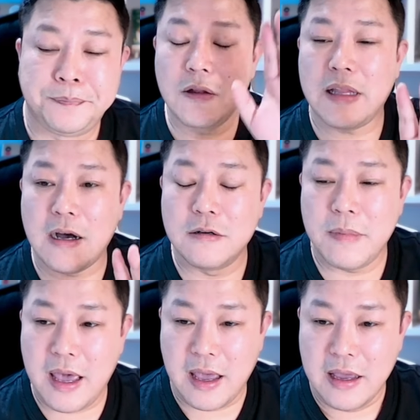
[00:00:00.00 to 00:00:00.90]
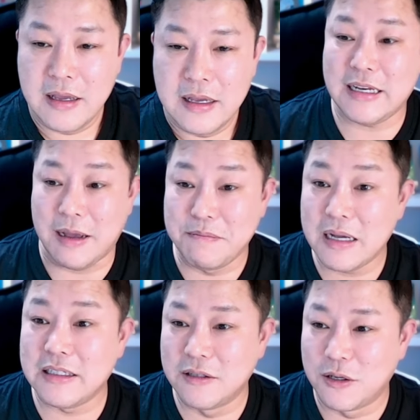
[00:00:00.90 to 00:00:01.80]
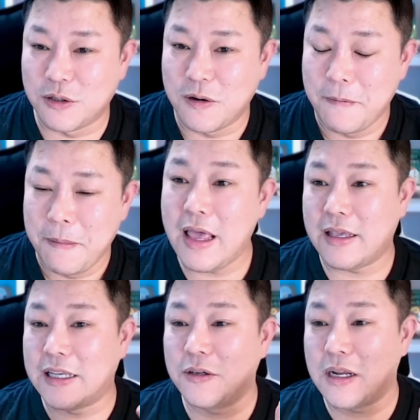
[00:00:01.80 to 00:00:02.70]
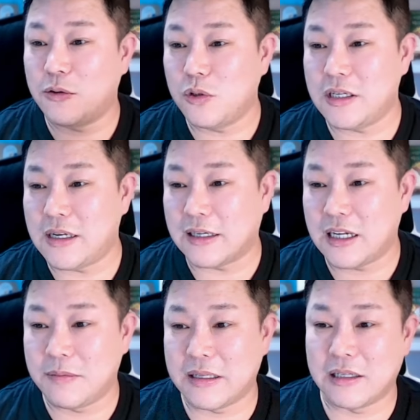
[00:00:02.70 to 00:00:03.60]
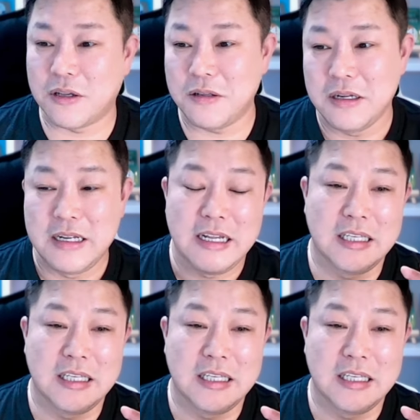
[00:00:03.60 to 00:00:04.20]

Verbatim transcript: 그런 다음에 타산이 안 맞은 거죠. 원래 예전에 토지를 낙찰받았던